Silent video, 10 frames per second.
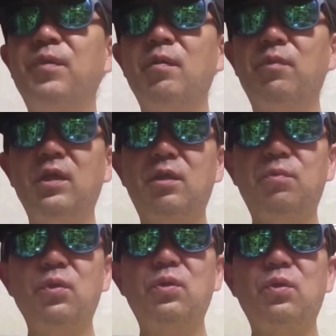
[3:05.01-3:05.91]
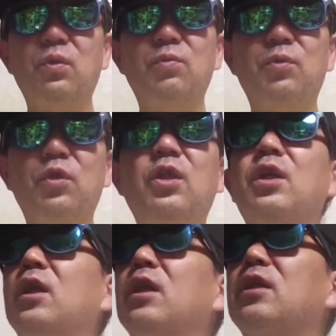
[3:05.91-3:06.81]
マイナポイントというものに
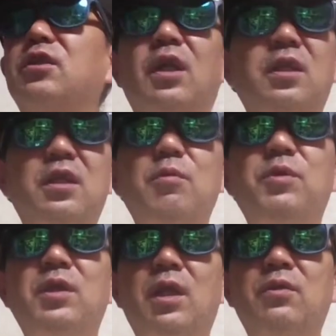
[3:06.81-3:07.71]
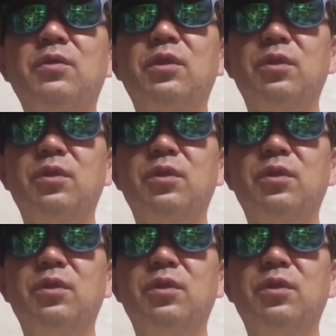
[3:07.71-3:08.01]
釣られてみんな行くんですよ